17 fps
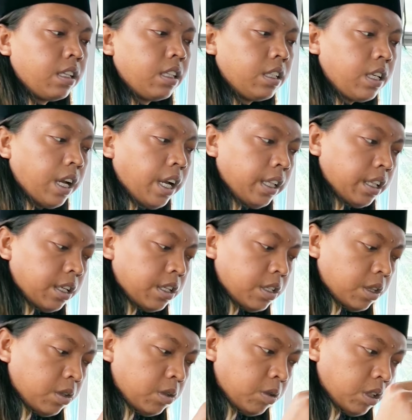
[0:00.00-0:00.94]
ketika
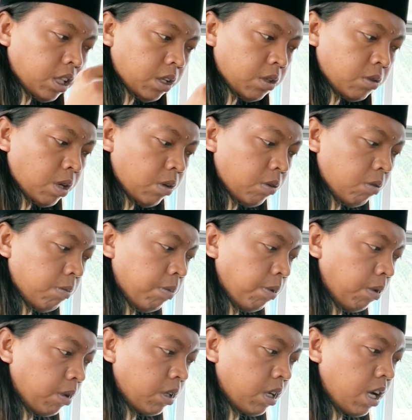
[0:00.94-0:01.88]
energi itu kita sudah
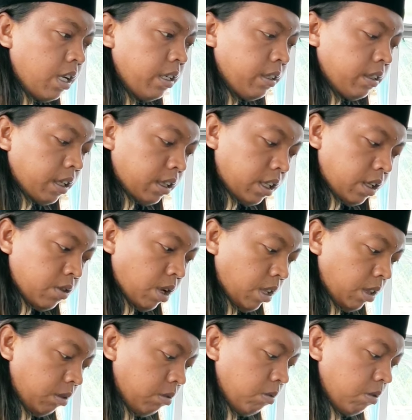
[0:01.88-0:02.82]
kumpulkan kita
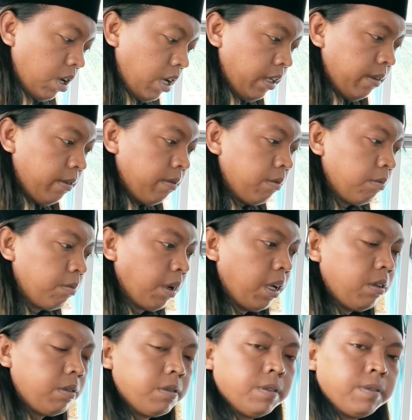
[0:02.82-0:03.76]
satukan
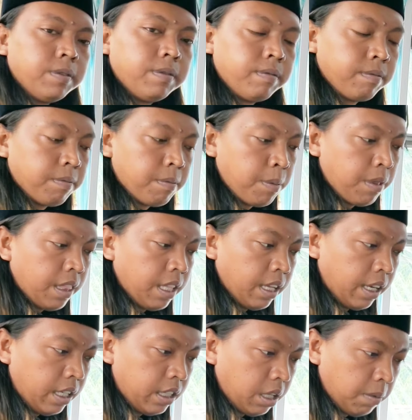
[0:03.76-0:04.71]
baru
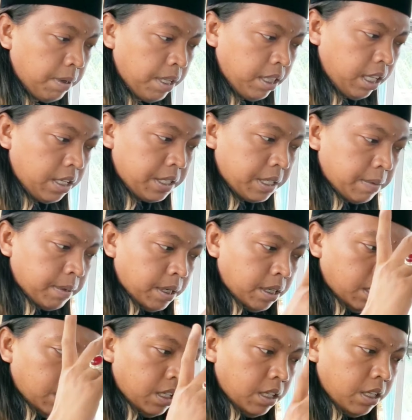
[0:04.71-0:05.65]
kita minta
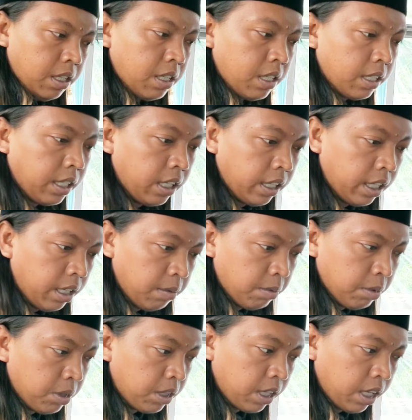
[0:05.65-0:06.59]
sama Allah dengan
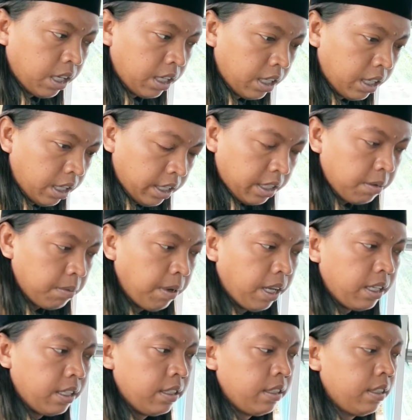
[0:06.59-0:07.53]
ilmu dengan
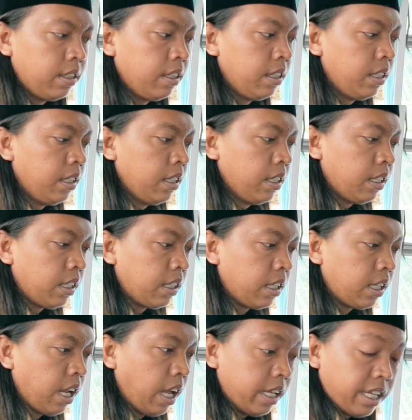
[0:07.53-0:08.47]
hikmah
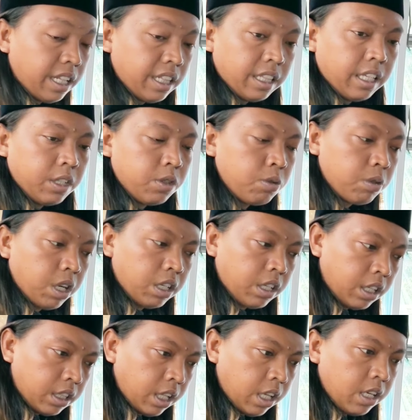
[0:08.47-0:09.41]
dengan ayat yang sudah
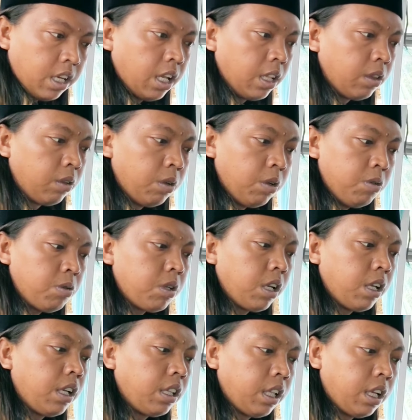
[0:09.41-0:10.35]
kita riadoi,
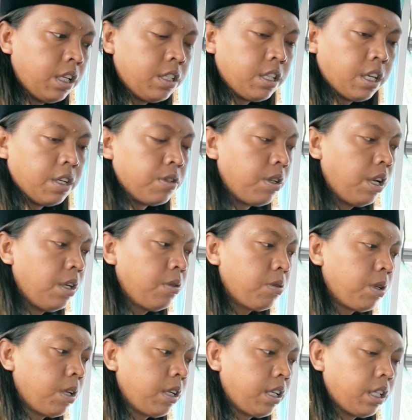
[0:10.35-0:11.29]
sudah kita ijazai,
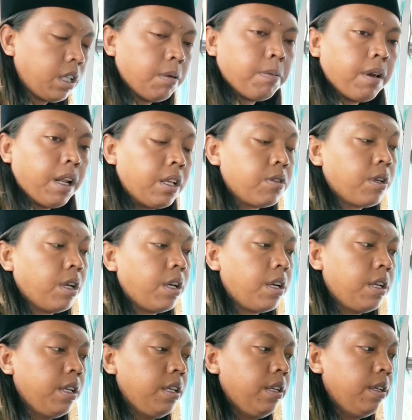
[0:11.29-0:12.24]
sudah kita
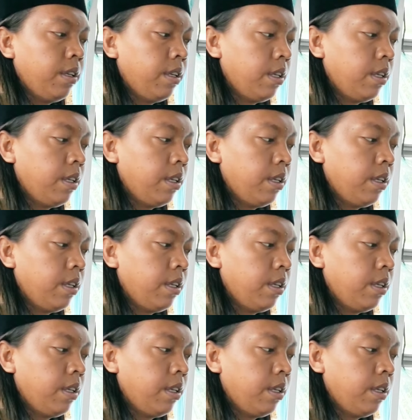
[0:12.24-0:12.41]
pelajari,